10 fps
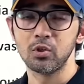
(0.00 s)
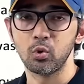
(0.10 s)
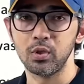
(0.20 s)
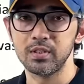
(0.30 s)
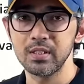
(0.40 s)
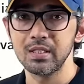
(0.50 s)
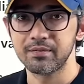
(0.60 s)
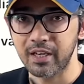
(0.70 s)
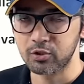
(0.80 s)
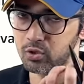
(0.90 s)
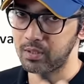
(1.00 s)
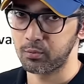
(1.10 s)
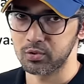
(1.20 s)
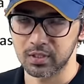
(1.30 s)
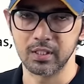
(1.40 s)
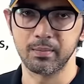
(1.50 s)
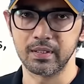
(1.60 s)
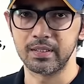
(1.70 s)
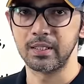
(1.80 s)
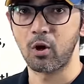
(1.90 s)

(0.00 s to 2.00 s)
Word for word: थोड़ी सी फैक्चुअल अप्रोच रखनी पड़ती है